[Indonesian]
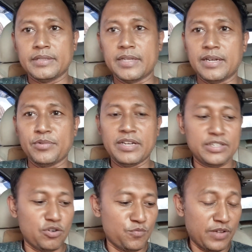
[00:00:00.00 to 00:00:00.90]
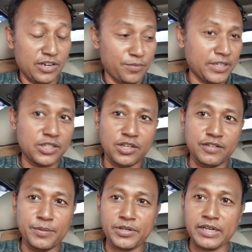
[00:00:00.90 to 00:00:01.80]
Assalamualaikum
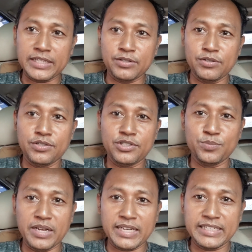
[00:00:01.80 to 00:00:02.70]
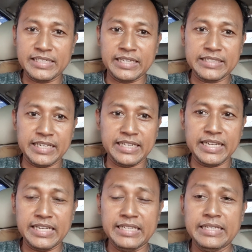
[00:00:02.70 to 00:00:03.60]
warahmatullahi wabarakatuh Jumpa lagi dengan
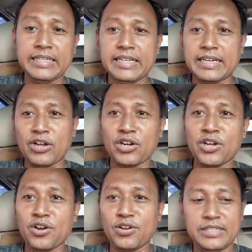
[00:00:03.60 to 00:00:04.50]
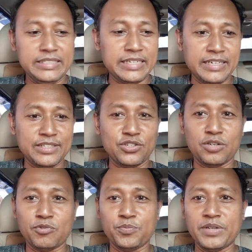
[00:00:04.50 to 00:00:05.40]
saya Nono di channel
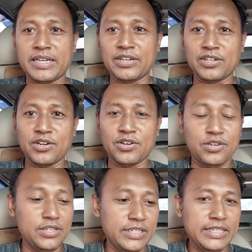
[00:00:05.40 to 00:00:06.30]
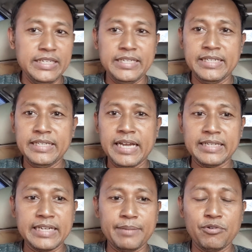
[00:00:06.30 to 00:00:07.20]
Dukun Mobil Nono Ini
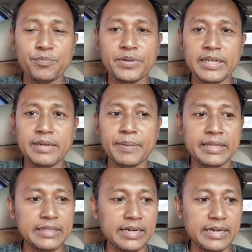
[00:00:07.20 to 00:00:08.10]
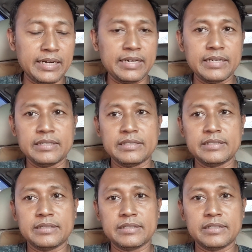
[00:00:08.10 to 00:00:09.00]
ada mobil Panther
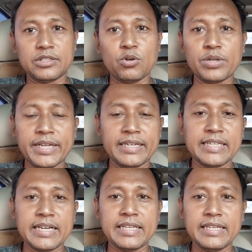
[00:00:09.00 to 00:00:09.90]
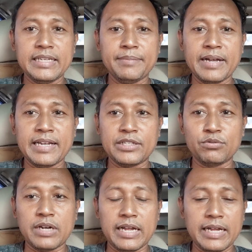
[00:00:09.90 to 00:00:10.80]
Touring dari
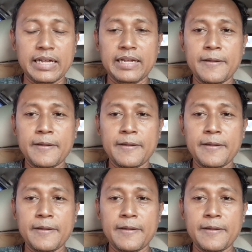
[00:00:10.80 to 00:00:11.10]
Madura